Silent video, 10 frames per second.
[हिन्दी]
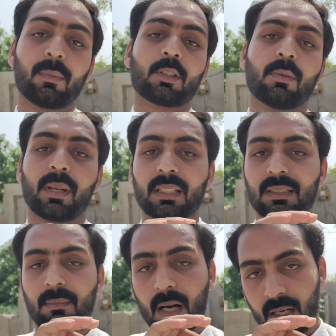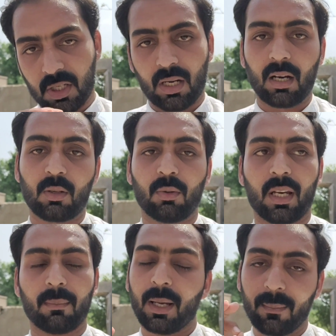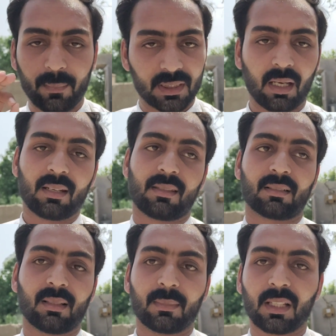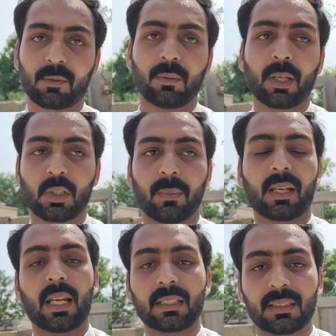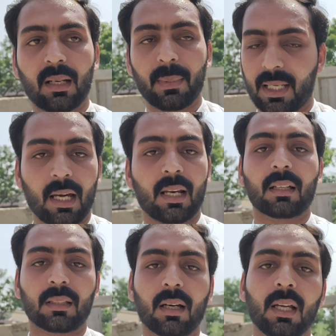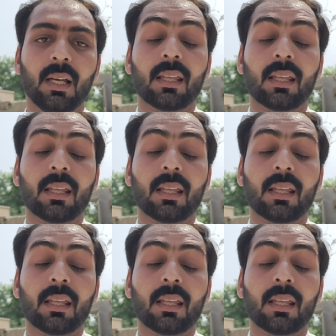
सुबह जो मेरा दिमाग शार्ट हुआ ना मैं बता नहीं सकता मतलब सुबह सुबह नाश्ता मैं कर रहा था